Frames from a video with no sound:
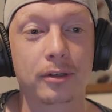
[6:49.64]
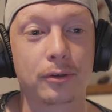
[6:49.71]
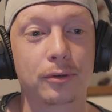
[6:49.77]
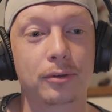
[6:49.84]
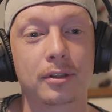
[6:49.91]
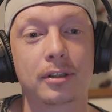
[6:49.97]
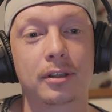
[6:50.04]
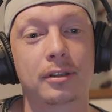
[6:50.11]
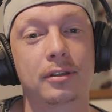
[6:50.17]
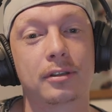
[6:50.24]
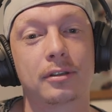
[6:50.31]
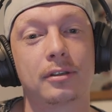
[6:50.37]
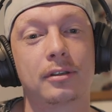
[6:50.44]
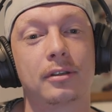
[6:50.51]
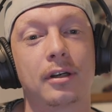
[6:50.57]
gegründet
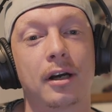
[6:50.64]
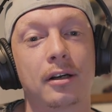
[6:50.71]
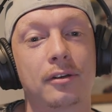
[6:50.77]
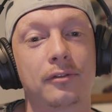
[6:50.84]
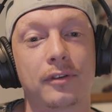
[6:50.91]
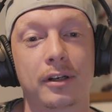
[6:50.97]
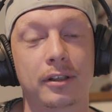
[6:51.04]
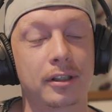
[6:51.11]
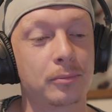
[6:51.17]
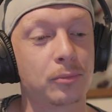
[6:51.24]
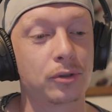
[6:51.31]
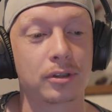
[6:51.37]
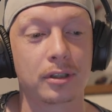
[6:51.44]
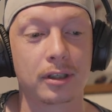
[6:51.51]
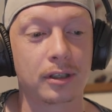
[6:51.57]
hat, äh, angefragt, der
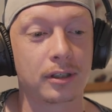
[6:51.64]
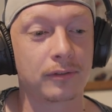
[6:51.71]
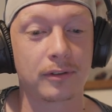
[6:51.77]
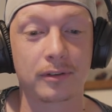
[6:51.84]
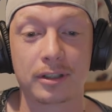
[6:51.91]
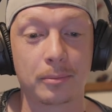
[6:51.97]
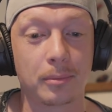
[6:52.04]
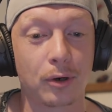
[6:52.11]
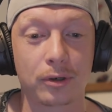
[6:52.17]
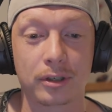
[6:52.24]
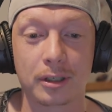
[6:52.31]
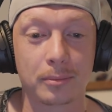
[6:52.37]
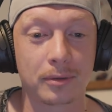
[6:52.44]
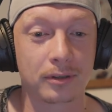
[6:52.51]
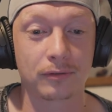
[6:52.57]
möchte gerne, die
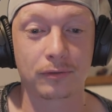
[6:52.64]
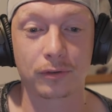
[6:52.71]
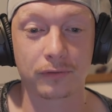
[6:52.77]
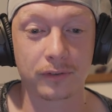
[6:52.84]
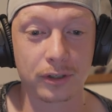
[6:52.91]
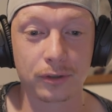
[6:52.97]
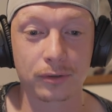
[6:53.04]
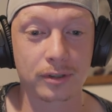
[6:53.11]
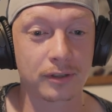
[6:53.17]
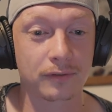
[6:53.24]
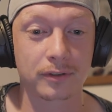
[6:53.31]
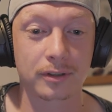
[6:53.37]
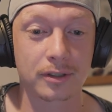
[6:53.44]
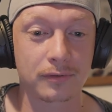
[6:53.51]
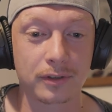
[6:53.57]
brauchen jemanden für Videos, der
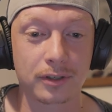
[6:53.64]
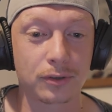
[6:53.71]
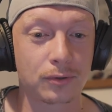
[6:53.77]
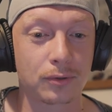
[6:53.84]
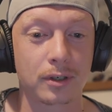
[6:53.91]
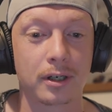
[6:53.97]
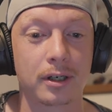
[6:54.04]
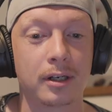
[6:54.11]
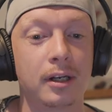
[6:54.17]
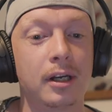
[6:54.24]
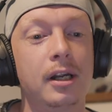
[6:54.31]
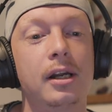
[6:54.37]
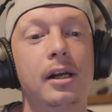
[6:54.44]
fand das Video so geil